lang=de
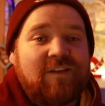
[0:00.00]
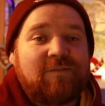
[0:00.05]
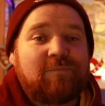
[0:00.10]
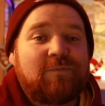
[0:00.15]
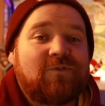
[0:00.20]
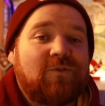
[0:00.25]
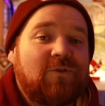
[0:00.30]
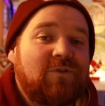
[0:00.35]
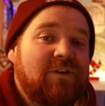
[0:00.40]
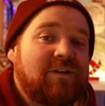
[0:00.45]
Das
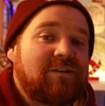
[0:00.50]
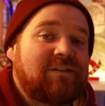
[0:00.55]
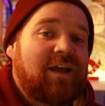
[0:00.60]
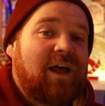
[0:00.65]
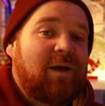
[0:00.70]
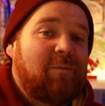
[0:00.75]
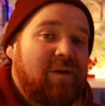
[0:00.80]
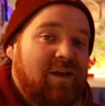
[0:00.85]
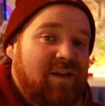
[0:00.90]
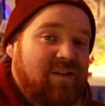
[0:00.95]
Besondere
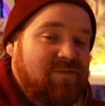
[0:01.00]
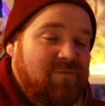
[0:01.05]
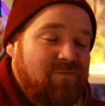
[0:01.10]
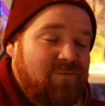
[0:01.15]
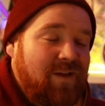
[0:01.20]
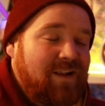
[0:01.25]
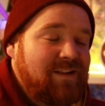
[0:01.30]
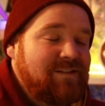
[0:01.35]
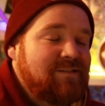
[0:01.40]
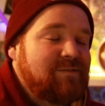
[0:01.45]
dabei ist,
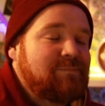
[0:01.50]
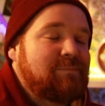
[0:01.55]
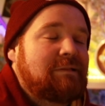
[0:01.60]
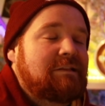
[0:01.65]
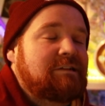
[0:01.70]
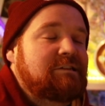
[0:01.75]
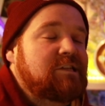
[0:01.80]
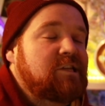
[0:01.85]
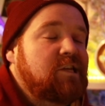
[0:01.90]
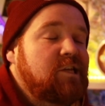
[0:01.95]
falls
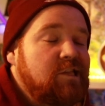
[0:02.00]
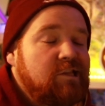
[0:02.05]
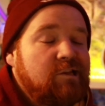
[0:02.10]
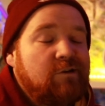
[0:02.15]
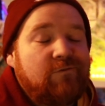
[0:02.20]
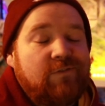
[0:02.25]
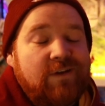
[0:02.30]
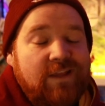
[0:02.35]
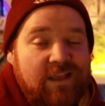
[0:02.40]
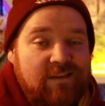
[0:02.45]
mal die
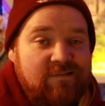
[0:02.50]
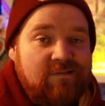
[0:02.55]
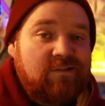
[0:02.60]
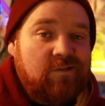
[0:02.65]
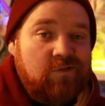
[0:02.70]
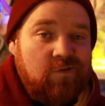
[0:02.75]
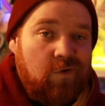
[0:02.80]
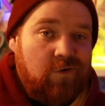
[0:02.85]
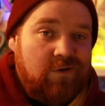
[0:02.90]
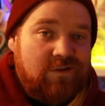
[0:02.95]
Kinder
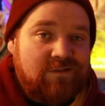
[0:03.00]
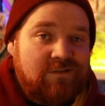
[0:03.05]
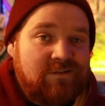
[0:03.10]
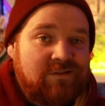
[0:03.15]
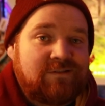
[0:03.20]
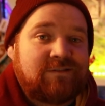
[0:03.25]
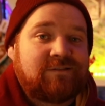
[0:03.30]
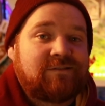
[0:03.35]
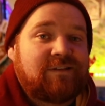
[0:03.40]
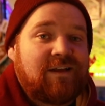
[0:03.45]
vergessen
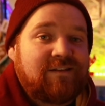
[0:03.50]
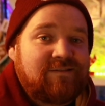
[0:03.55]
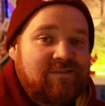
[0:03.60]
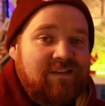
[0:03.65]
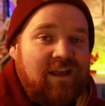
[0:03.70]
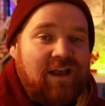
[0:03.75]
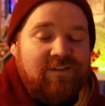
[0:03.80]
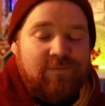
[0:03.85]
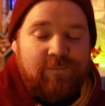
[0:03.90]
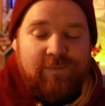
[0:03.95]
sollten, das
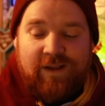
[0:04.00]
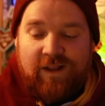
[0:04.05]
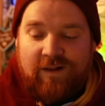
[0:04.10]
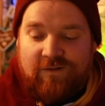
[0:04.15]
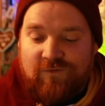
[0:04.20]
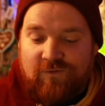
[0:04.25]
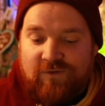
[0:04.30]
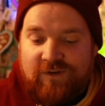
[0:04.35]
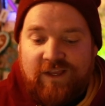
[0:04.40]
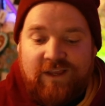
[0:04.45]

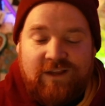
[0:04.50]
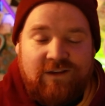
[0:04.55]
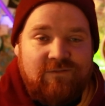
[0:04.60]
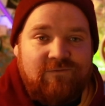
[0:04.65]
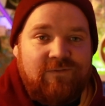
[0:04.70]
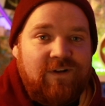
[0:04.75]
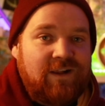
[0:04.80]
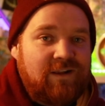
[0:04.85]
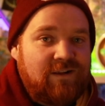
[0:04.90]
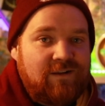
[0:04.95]
Gaspedal zu
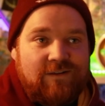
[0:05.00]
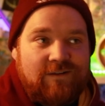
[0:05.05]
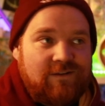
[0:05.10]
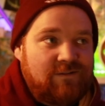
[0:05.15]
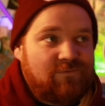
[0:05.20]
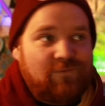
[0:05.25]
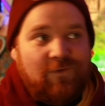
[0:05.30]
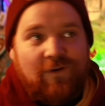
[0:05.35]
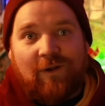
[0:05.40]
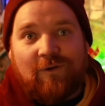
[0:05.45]
treten,
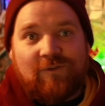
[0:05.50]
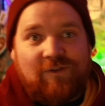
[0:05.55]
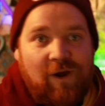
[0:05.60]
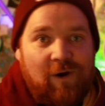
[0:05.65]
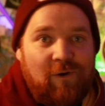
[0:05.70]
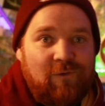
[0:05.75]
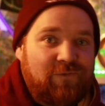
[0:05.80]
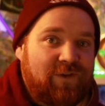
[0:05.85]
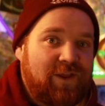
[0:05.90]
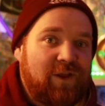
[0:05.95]
weil vor lauter
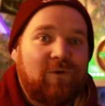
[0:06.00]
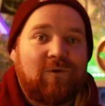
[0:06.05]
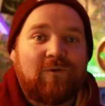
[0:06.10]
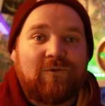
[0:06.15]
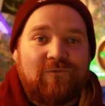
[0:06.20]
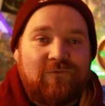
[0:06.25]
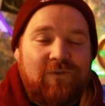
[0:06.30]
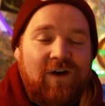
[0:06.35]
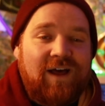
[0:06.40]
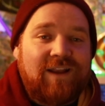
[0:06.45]
Aufregung
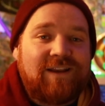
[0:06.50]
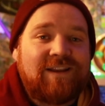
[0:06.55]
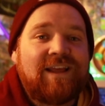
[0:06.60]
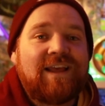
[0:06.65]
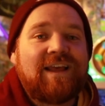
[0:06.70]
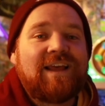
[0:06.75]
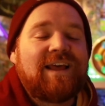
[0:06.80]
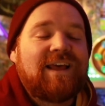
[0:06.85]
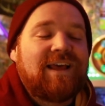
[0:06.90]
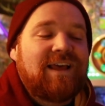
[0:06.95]
und Fahren
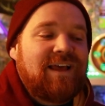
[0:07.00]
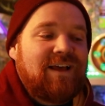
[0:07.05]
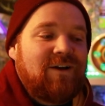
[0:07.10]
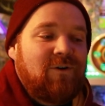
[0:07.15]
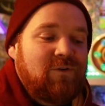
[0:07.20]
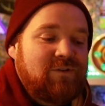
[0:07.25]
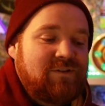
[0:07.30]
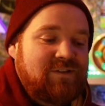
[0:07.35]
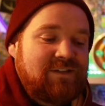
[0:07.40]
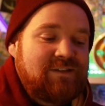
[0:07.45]

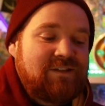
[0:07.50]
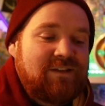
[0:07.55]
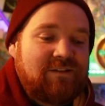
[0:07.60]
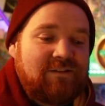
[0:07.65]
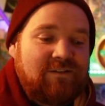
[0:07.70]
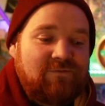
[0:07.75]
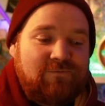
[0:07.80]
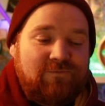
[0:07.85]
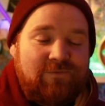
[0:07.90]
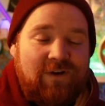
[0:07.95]
und
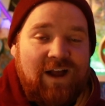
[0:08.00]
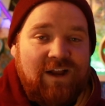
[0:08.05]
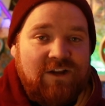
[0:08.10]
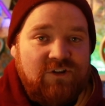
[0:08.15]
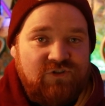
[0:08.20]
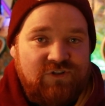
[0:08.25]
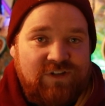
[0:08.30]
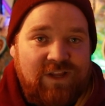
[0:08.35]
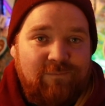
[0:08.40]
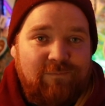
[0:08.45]
die
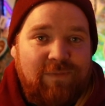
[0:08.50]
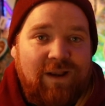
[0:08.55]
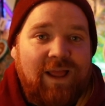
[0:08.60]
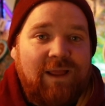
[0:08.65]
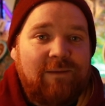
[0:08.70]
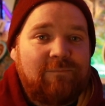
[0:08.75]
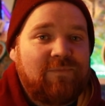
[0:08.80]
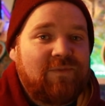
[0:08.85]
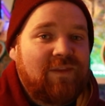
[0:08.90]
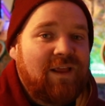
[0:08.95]
Wagen stehen
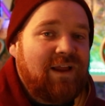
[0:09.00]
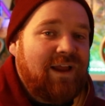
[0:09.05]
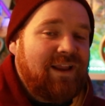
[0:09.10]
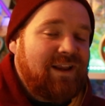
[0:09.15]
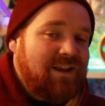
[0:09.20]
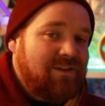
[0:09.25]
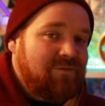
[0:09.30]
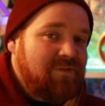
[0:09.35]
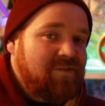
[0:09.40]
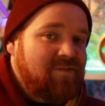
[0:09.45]
bleiben. Nach
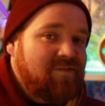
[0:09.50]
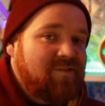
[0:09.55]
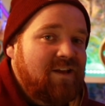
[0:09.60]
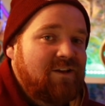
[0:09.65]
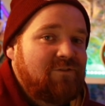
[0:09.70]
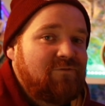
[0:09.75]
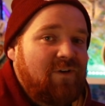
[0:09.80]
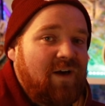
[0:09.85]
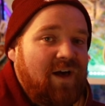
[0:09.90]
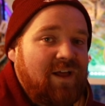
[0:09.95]
einer gewissen
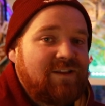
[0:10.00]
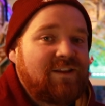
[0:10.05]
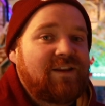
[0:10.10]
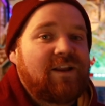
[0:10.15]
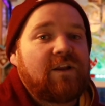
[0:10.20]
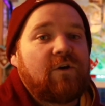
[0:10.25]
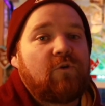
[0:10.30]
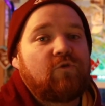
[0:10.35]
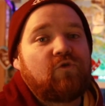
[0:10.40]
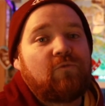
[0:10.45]
Zeit fahren die
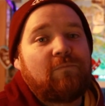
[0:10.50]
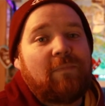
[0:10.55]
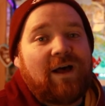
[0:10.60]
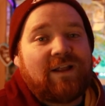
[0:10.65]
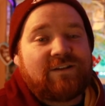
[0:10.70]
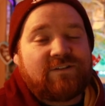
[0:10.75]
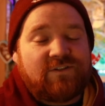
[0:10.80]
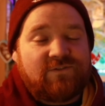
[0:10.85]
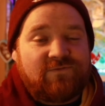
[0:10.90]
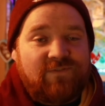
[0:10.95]
dann
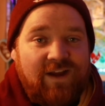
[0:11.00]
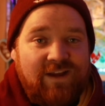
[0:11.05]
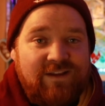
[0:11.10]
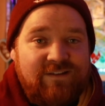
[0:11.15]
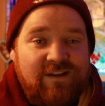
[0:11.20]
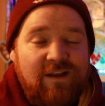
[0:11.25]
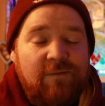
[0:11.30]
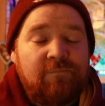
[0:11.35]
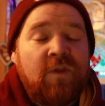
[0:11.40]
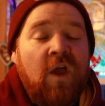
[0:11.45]
automatisch
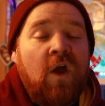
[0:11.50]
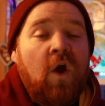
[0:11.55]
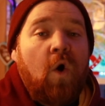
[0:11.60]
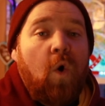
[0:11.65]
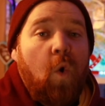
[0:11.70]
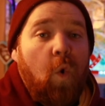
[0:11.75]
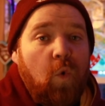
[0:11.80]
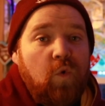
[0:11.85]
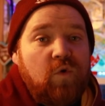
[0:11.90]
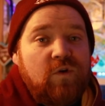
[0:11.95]
weiter
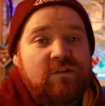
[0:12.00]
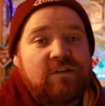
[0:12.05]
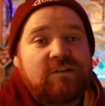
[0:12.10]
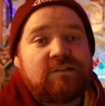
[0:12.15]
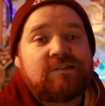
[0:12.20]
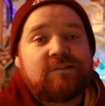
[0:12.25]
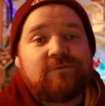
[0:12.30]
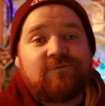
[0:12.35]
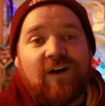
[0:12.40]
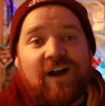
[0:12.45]

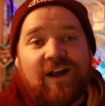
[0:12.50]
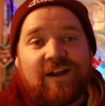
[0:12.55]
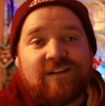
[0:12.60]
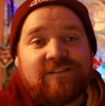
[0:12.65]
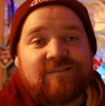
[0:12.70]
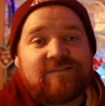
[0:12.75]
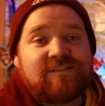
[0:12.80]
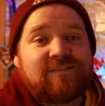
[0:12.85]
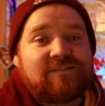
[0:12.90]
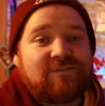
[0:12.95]
und die
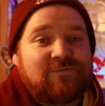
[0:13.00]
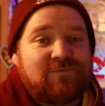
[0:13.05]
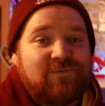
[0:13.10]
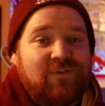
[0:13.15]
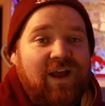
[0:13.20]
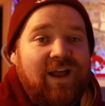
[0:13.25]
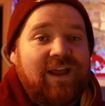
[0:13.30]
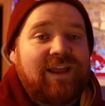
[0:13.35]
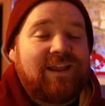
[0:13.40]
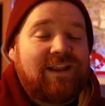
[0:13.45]
Wagen sind
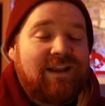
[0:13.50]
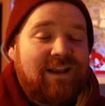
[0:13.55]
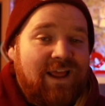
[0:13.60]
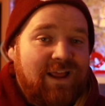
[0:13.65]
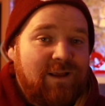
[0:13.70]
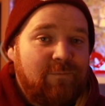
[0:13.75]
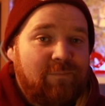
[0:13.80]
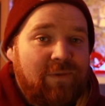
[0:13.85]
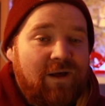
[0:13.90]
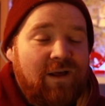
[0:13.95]
frei
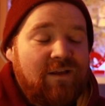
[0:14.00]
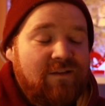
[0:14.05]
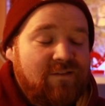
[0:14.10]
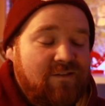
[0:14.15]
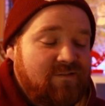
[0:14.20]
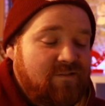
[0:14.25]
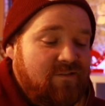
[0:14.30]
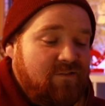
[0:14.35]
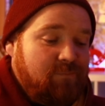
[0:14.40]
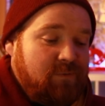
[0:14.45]
lenkbar.
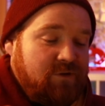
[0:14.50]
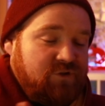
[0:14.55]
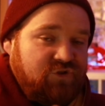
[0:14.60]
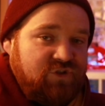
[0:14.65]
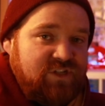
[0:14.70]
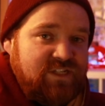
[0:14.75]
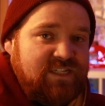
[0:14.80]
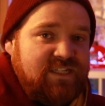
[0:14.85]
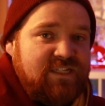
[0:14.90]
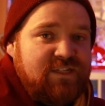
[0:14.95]
Es ist
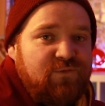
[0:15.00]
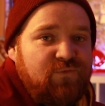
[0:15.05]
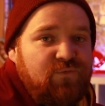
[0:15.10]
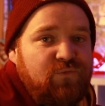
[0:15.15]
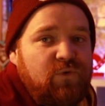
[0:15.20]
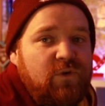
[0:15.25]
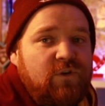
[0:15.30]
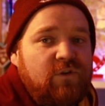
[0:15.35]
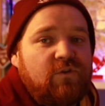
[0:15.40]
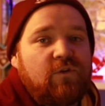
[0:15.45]

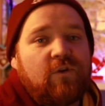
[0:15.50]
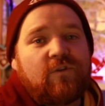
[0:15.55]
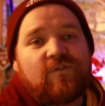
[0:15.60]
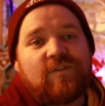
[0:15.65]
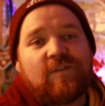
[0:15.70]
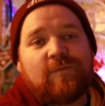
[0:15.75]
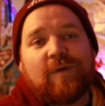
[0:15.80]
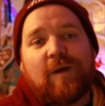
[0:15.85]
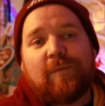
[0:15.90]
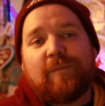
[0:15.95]
maschinengeführt,
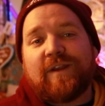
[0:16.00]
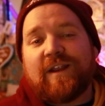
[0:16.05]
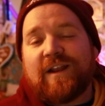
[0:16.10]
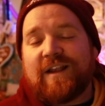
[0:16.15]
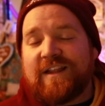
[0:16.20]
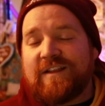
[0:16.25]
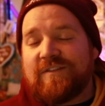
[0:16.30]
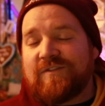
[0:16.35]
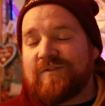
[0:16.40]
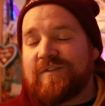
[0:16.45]
trotzdem kann man nach
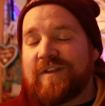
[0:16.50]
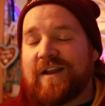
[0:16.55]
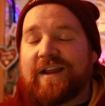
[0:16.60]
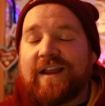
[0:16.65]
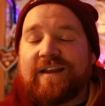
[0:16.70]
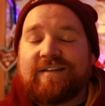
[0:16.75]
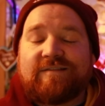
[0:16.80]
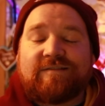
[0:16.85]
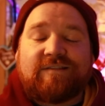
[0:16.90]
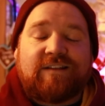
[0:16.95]
links und nach
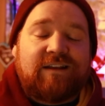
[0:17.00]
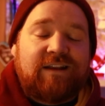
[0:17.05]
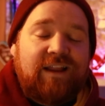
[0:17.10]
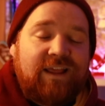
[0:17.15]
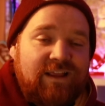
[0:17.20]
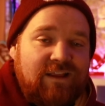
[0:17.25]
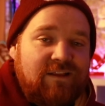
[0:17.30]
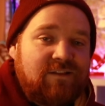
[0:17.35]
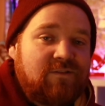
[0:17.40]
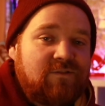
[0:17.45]
rechts
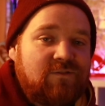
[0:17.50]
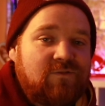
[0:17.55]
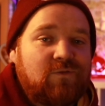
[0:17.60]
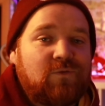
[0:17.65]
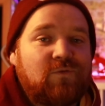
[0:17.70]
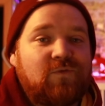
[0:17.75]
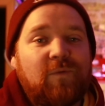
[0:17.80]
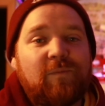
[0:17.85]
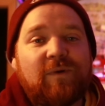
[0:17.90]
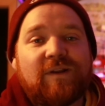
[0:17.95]
lenken,
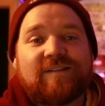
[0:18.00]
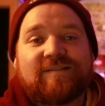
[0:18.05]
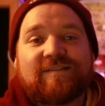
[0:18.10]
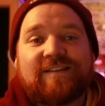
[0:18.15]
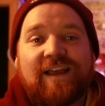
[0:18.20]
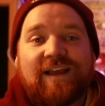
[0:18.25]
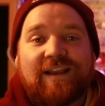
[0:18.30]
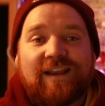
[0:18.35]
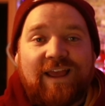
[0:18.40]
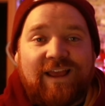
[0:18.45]
so wie man es
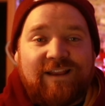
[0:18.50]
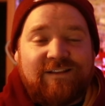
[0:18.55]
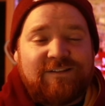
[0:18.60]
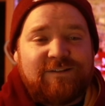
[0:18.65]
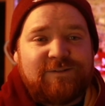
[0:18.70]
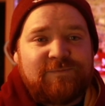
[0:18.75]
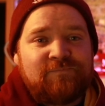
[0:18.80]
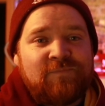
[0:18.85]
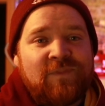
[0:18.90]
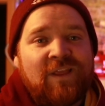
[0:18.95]
gerne
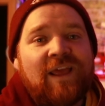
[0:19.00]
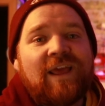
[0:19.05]
hätte.